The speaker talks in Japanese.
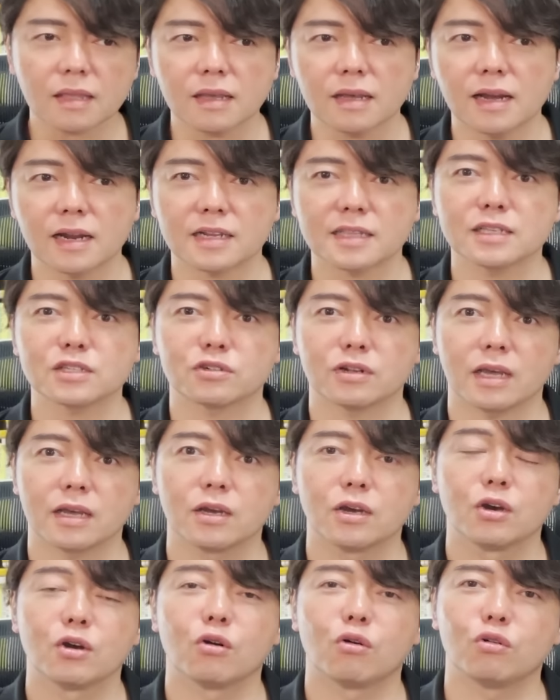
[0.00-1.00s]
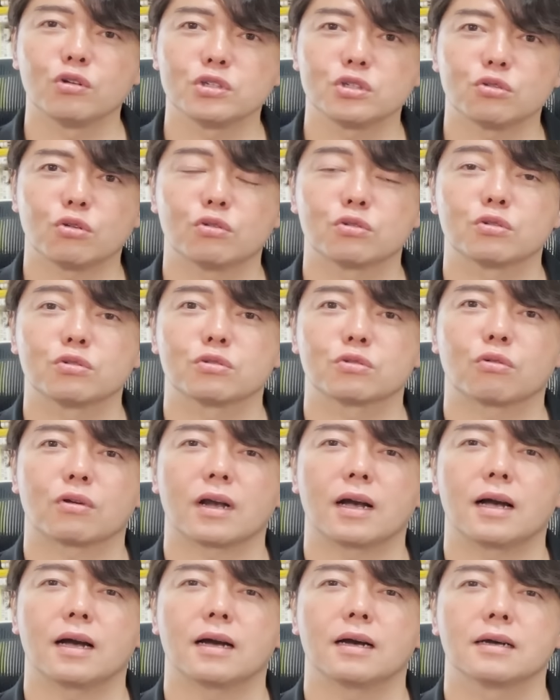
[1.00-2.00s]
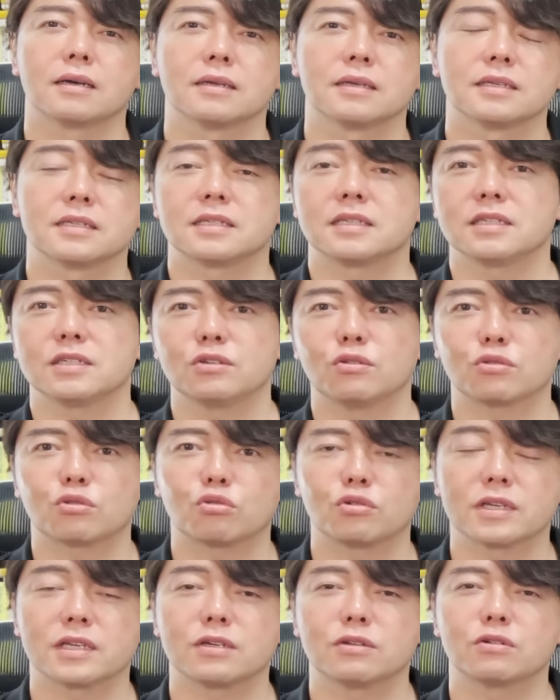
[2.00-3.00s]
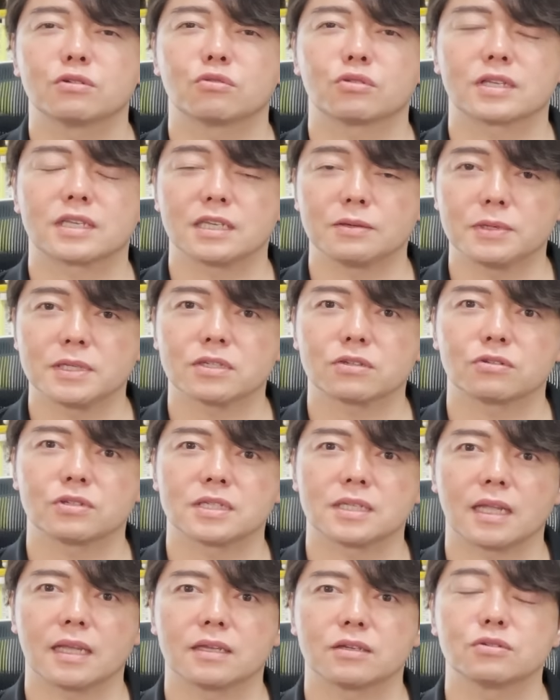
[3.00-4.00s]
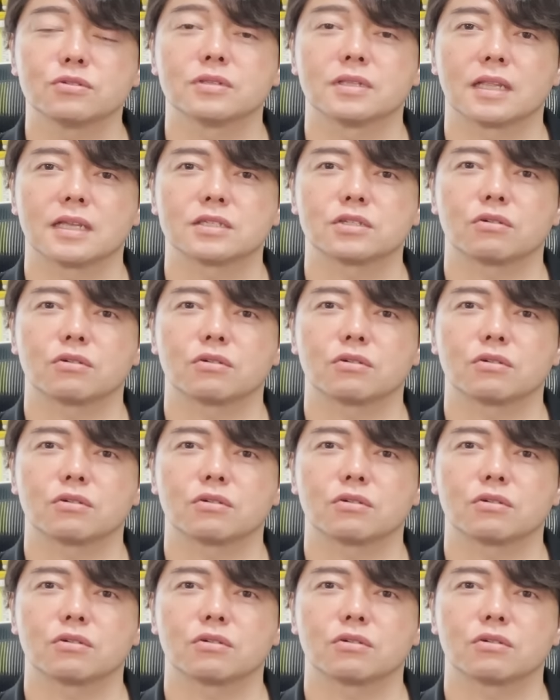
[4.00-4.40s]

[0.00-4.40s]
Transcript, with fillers: あれですよね、お衣装ルールとか、信用取引ルールを厳しくしていくんです